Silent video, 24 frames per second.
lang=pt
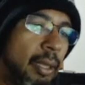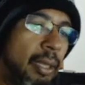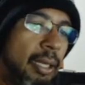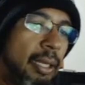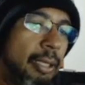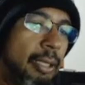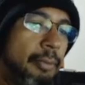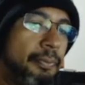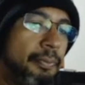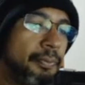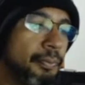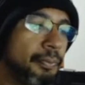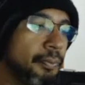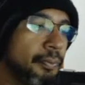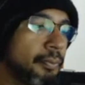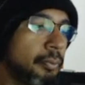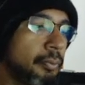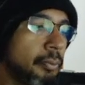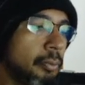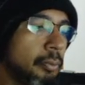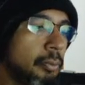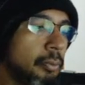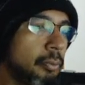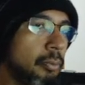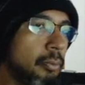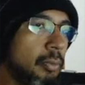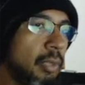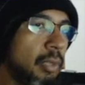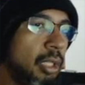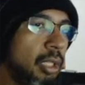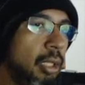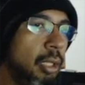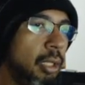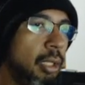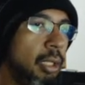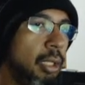Tá?
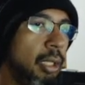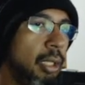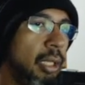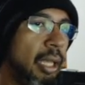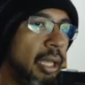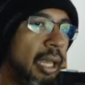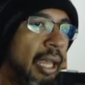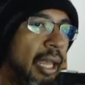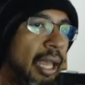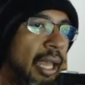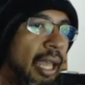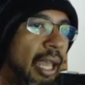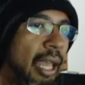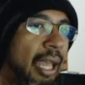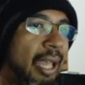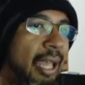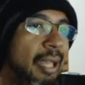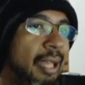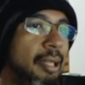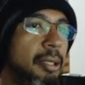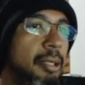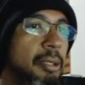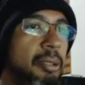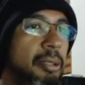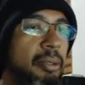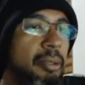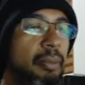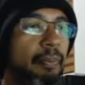É,